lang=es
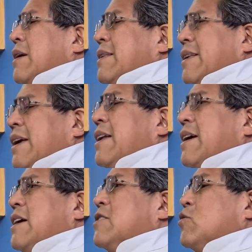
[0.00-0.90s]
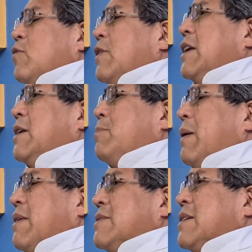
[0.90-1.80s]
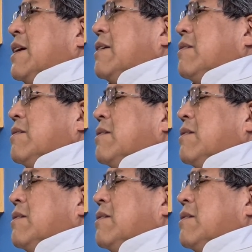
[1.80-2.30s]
que tienen que sufrir y padecer